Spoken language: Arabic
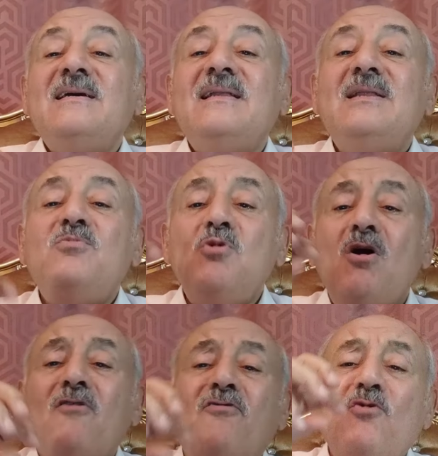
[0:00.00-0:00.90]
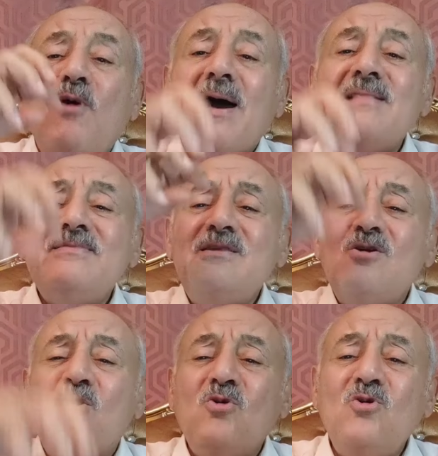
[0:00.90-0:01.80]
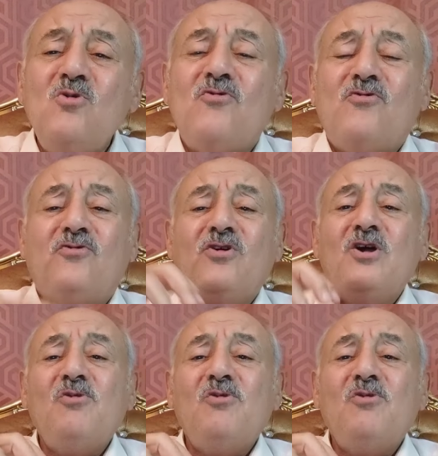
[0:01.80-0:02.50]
اللي بيقفوا عند الحروف